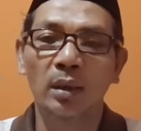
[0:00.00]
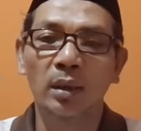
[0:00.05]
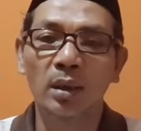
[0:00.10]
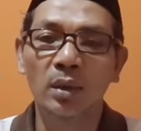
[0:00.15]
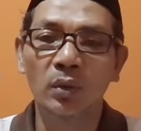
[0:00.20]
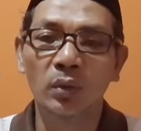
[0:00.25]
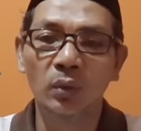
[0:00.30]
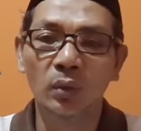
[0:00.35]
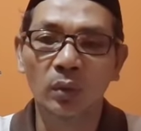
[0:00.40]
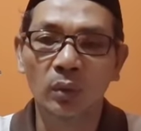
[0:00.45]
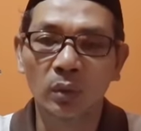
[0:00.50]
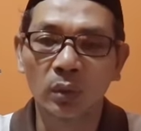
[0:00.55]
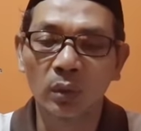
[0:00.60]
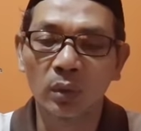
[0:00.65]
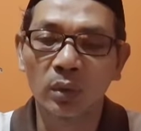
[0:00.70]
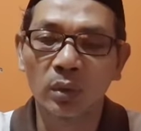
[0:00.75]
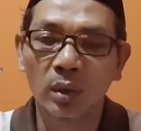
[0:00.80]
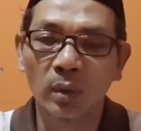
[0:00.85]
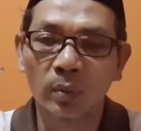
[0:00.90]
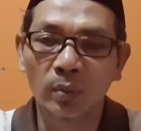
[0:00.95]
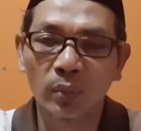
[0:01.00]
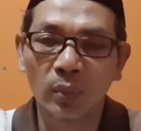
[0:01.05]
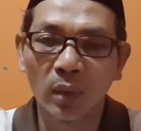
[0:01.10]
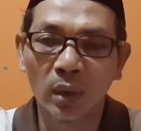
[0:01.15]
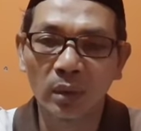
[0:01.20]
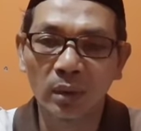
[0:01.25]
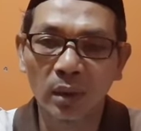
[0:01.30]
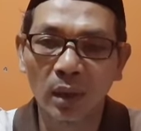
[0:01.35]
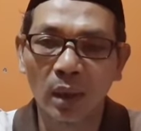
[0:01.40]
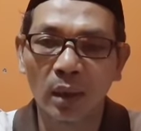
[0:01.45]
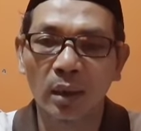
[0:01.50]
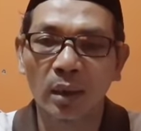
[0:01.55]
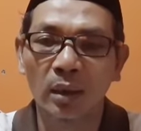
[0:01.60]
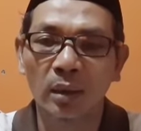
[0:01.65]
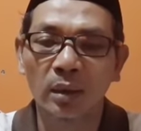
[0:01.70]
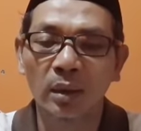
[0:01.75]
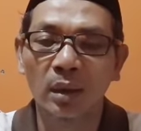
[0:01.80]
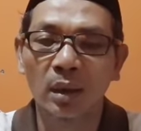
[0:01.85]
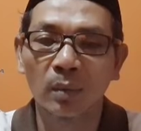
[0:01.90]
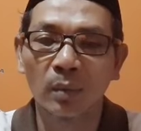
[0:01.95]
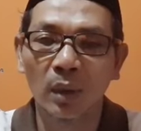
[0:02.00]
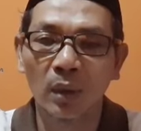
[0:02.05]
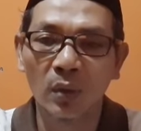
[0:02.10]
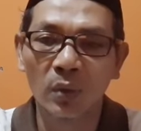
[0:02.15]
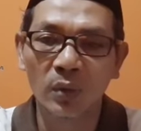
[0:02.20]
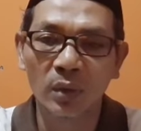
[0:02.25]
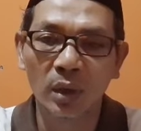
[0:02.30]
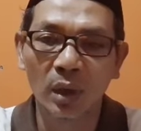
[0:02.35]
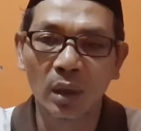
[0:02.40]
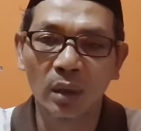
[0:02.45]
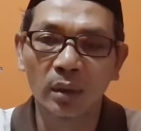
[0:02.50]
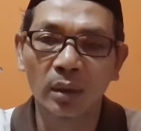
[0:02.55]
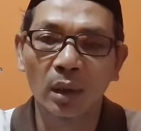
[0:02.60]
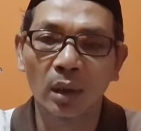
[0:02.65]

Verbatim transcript: Ini sungguh sebuah tragedi kemanusiaan